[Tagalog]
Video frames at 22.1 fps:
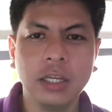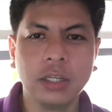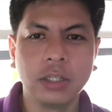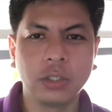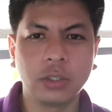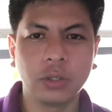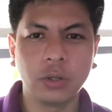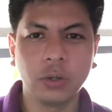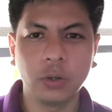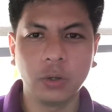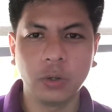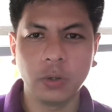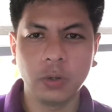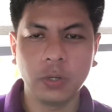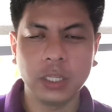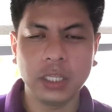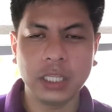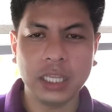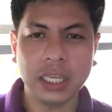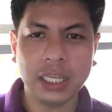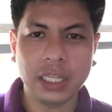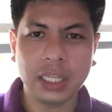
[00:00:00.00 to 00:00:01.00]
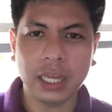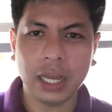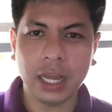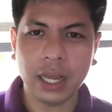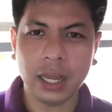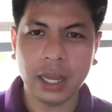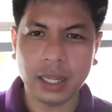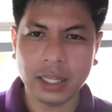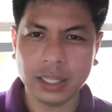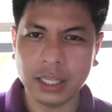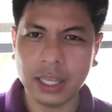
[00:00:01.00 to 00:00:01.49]
So, hindi,
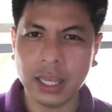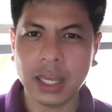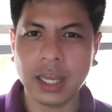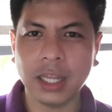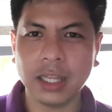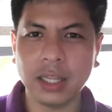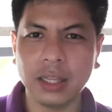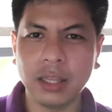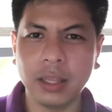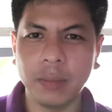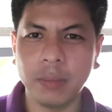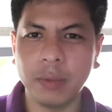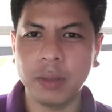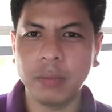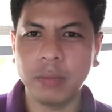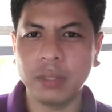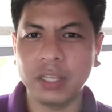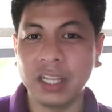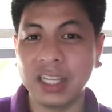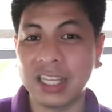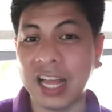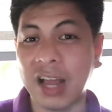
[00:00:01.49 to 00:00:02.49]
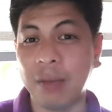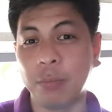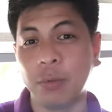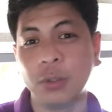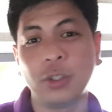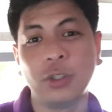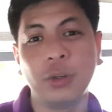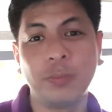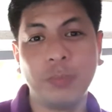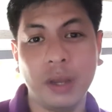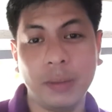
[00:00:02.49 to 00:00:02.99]
hindi agad naman
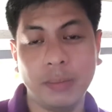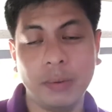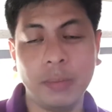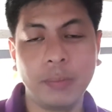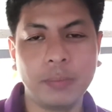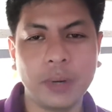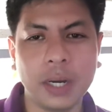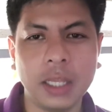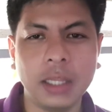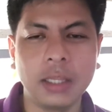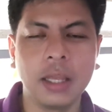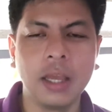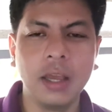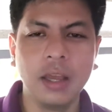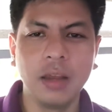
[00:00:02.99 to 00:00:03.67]
matatapos yung pag-print.